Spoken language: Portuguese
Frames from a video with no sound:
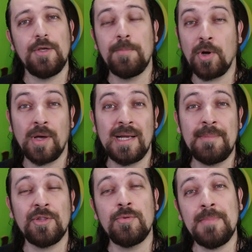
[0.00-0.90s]
E o
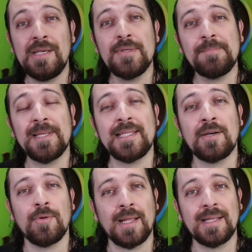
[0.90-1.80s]
programa Domingo
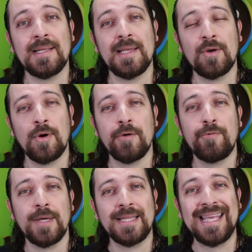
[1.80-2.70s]
Espetacular da Record
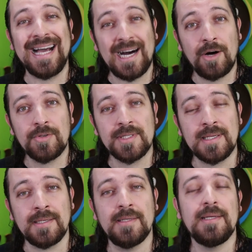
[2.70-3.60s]
foi até a
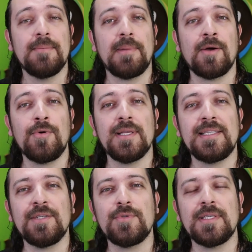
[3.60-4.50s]
Áustria para
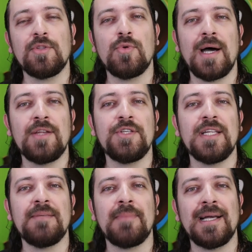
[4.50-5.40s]
conhecer um santuário de
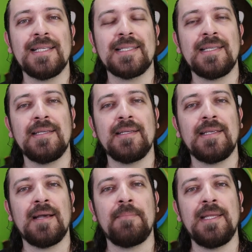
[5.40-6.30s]
animais que,
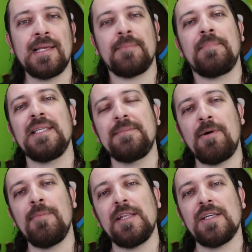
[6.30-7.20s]
que abriga
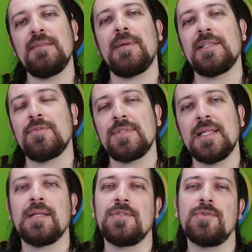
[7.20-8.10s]
principalmente animais
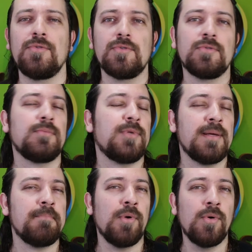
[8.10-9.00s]
considerados de consumo,
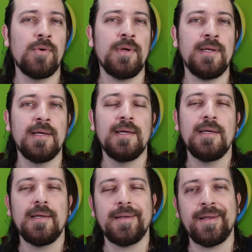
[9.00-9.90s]
né? Boi,
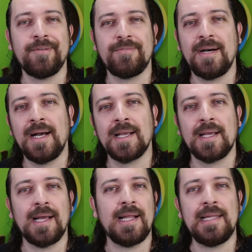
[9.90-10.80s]
é,
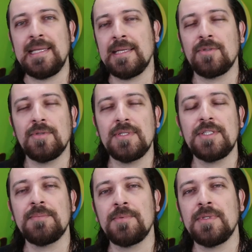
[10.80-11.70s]
vaca, galinha, todo esse
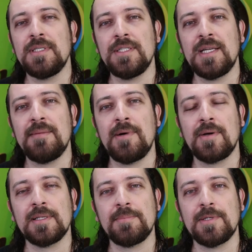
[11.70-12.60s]
tipo de, de
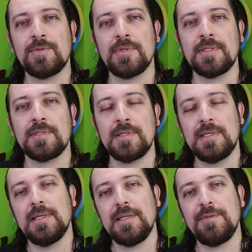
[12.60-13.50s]
animal que as pessoas
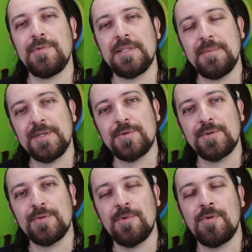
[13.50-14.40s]
infelizmente
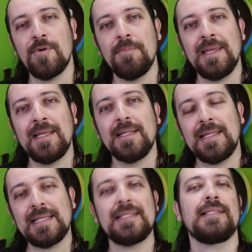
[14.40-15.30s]
costumam comer.
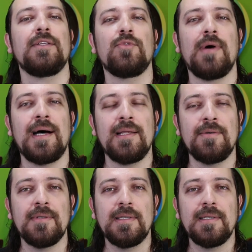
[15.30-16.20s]
Nesse
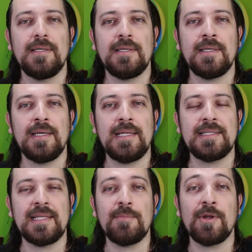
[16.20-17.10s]
santuário é,
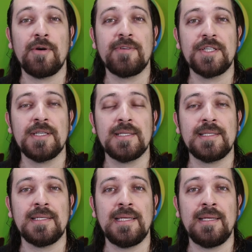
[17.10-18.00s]
eles têm uma nova
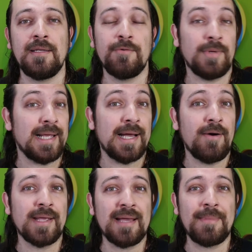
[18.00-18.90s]
chance. E, e, o
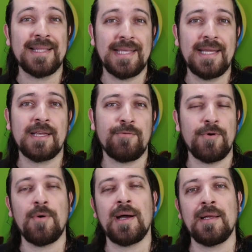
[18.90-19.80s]
legal é que a matéria, que
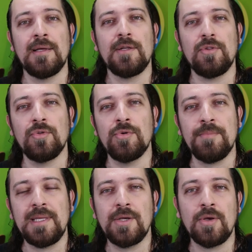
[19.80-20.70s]
foi ao ar no
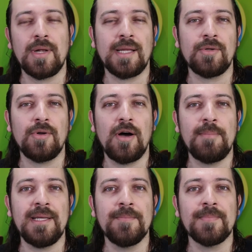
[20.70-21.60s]
domingo em horário
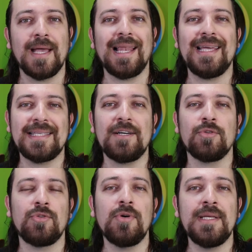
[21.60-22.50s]
nobre, ela
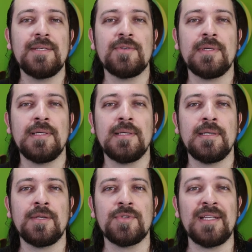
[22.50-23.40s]
ressaltou isso,
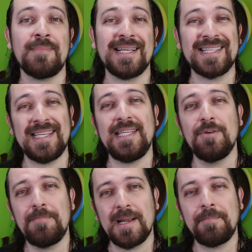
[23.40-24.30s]
que, que os animais
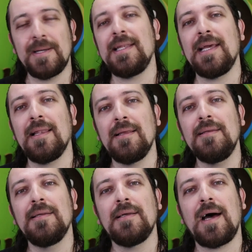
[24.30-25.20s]
queriam para a
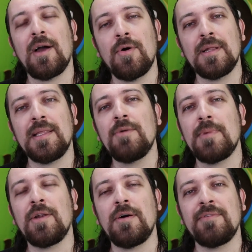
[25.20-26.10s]
panela agora tem
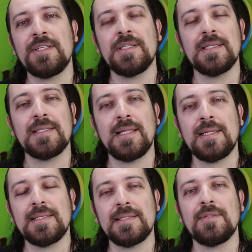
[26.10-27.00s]
uma nova chance
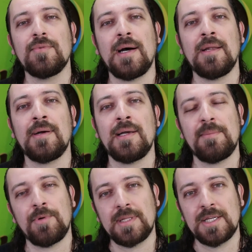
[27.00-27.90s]
lá nesse santuário. A
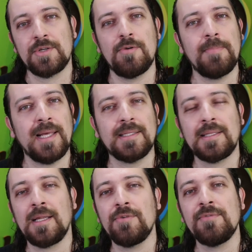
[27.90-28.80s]
reportagem completa
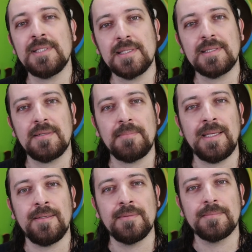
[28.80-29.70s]
está lá no Vistas
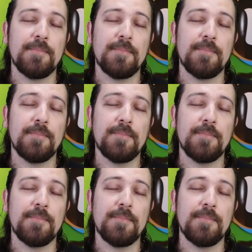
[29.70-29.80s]
também.